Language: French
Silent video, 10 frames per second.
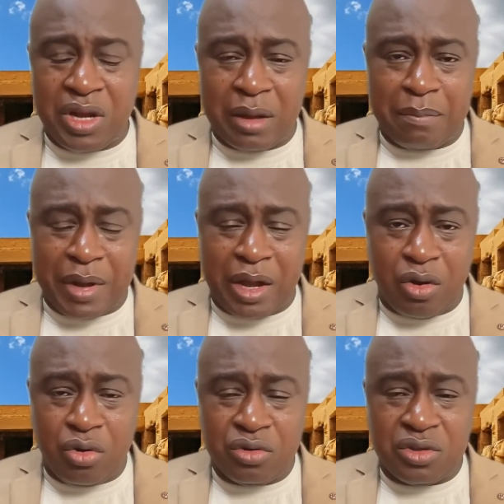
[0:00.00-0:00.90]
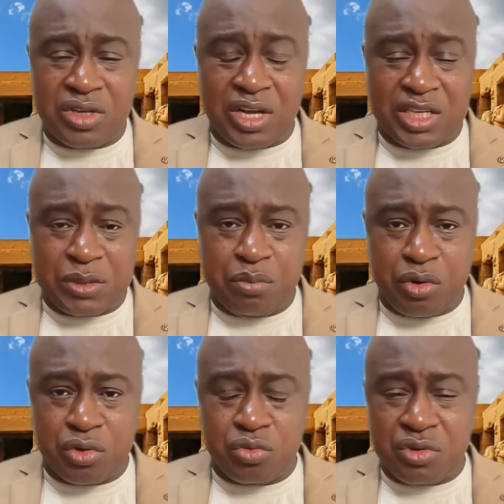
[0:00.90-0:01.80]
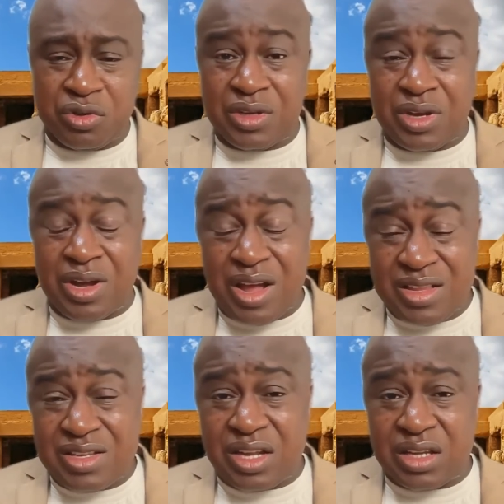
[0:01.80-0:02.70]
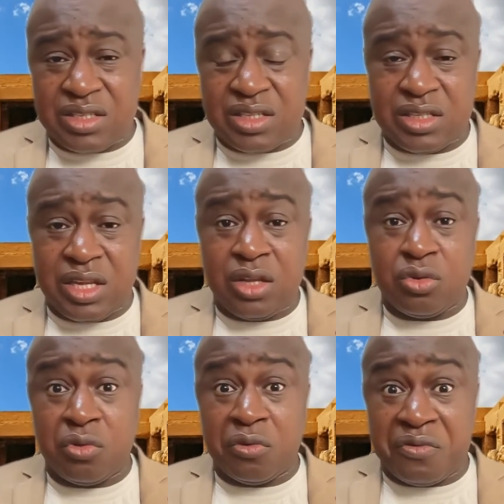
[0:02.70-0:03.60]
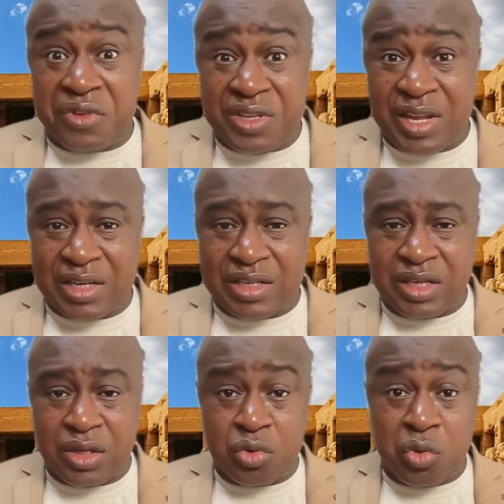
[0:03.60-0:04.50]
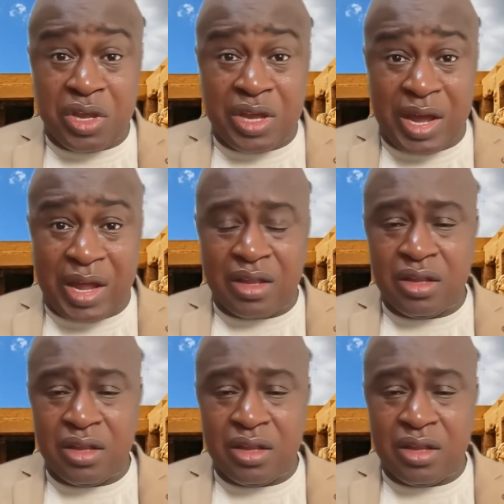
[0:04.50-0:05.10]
la parole transporte une grande quantité de vitalité, de K,